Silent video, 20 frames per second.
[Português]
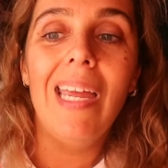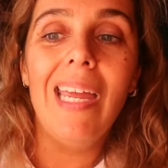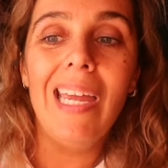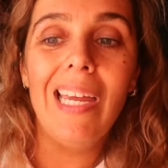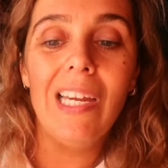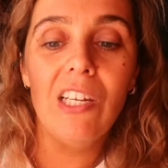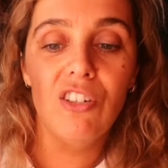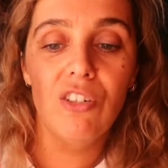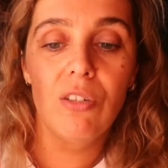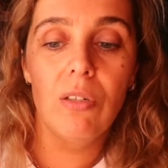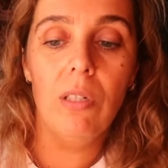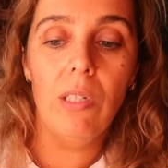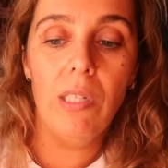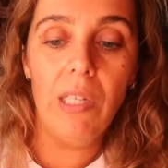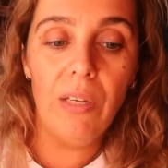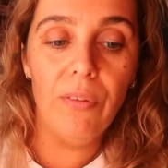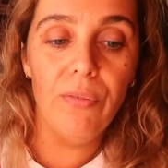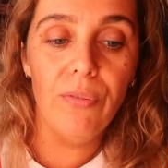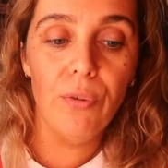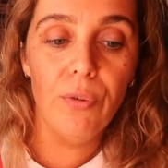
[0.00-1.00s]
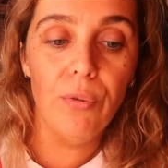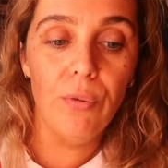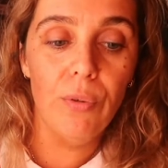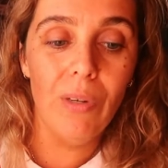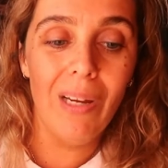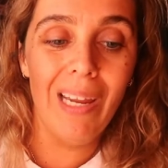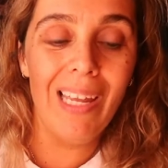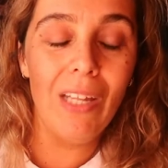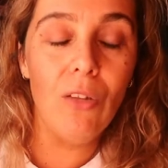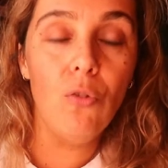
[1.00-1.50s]
este livro
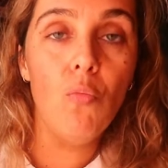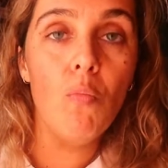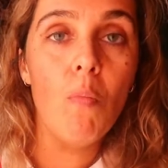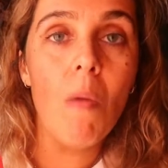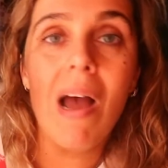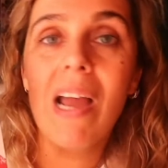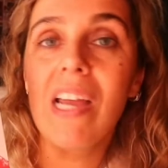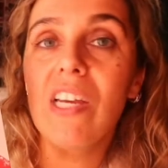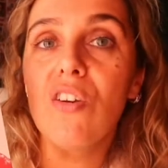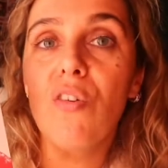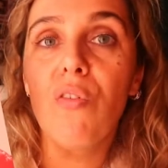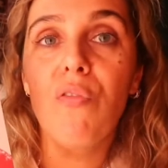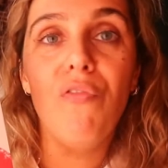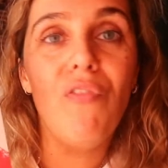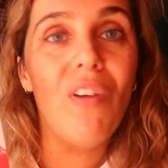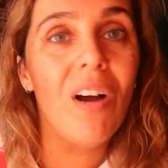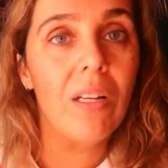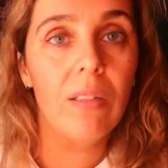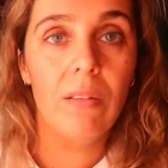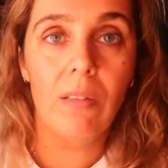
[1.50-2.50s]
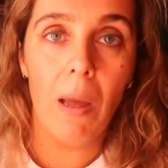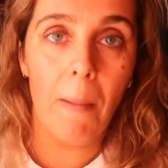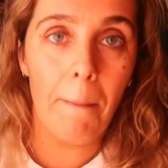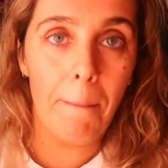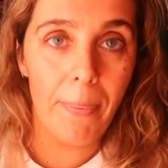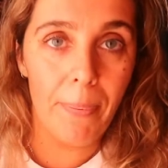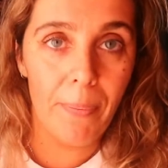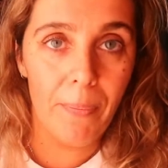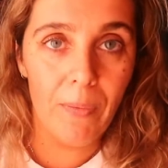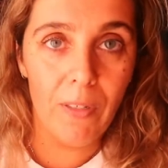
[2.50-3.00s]
é do mais fucked
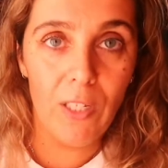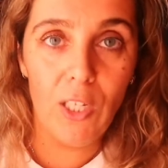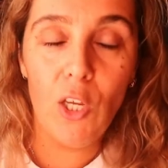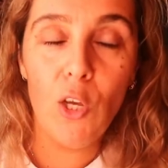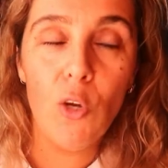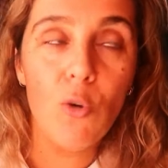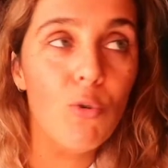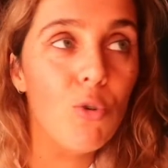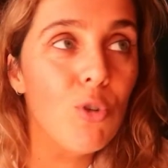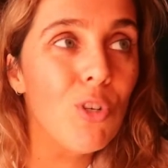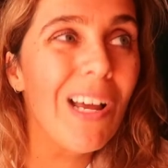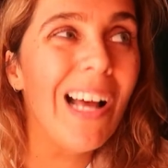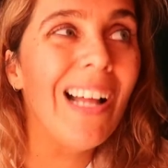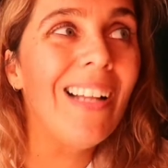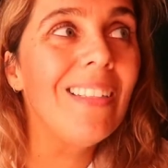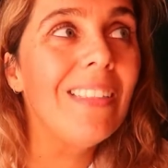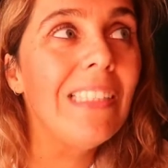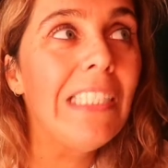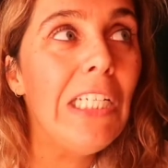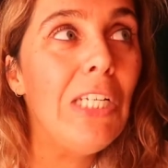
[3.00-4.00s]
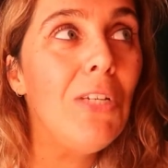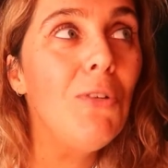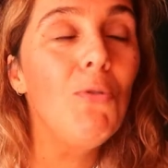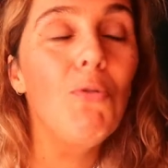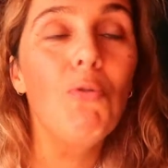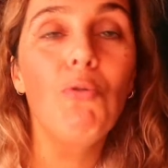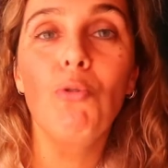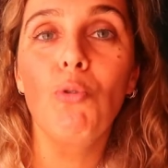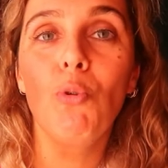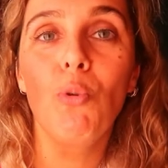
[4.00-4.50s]
up que eu já li
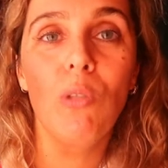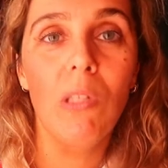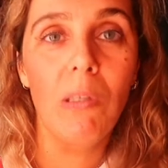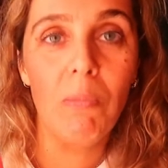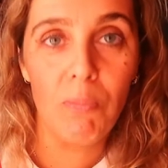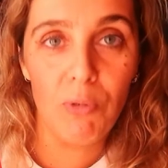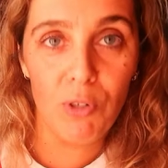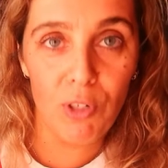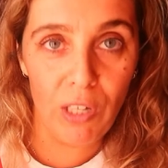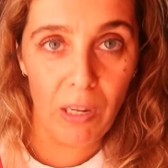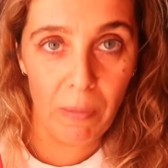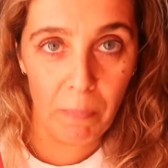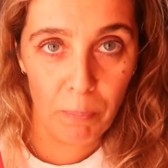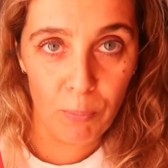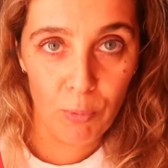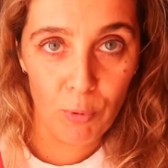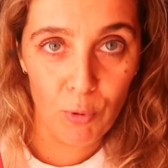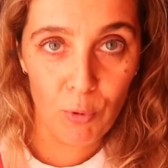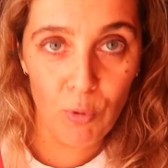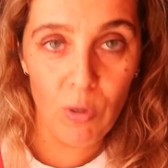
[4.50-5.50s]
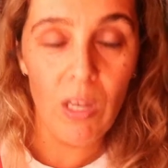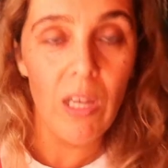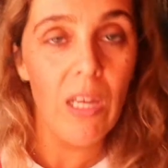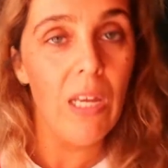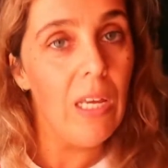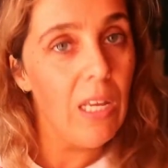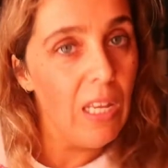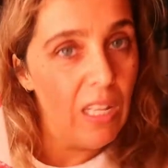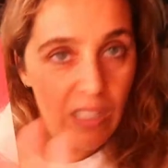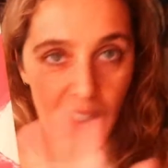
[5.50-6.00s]
nos últimos tempos.
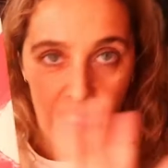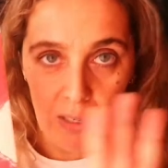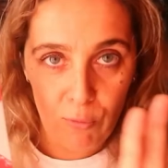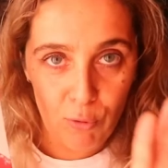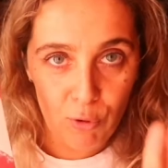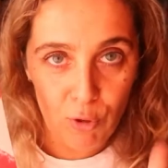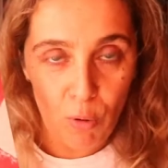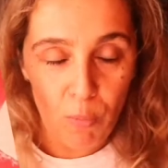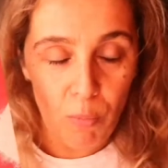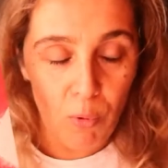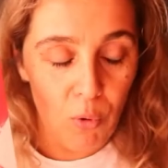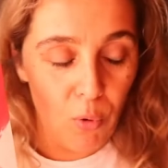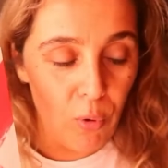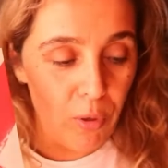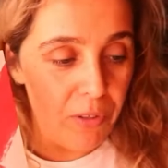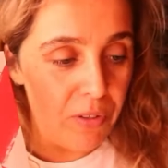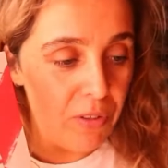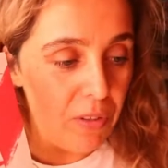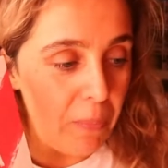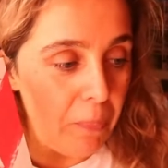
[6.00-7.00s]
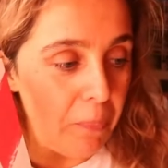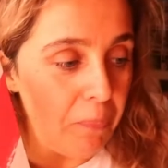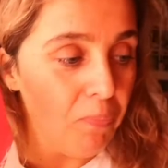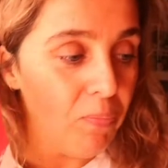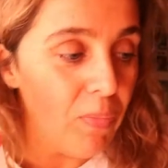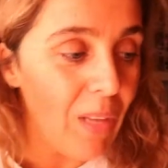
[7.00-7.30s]
Digo-vos só uma coisa: